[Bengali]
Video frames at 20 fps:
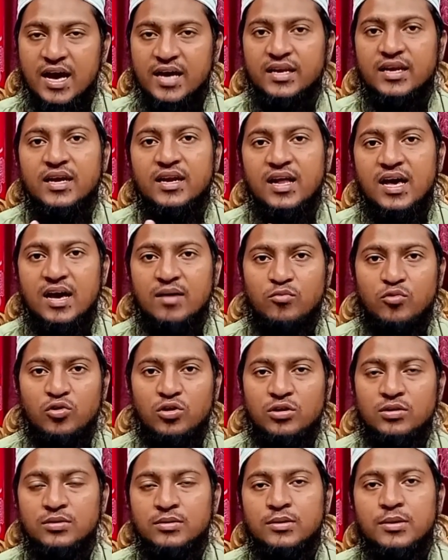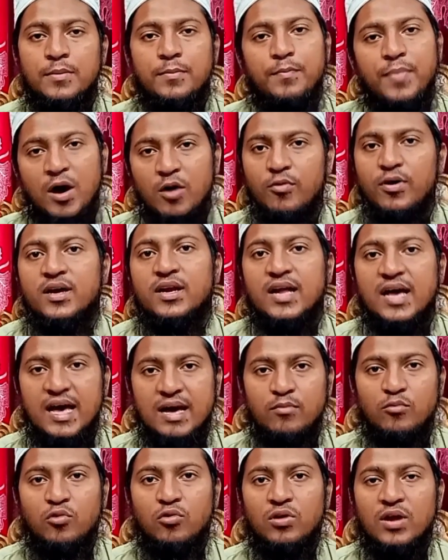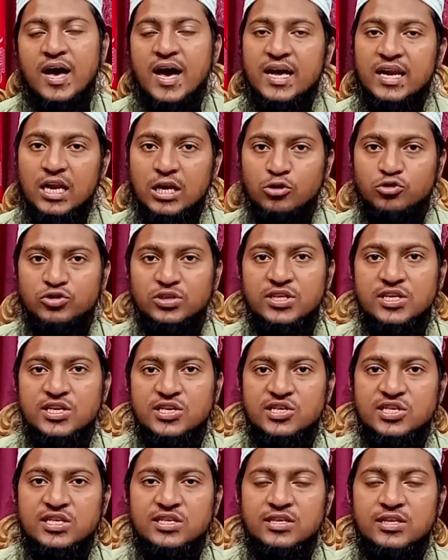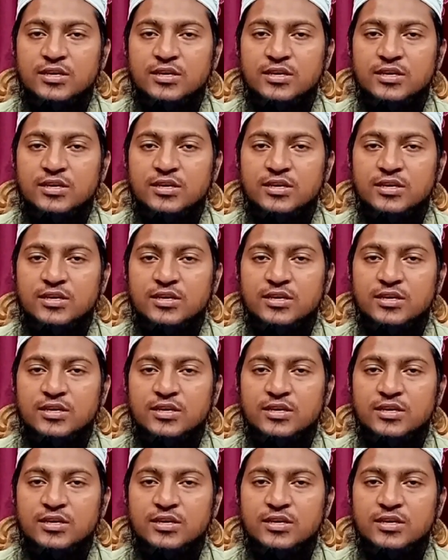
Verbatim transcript: আনার আমল পাওয়ার আমল হারানো জিনিস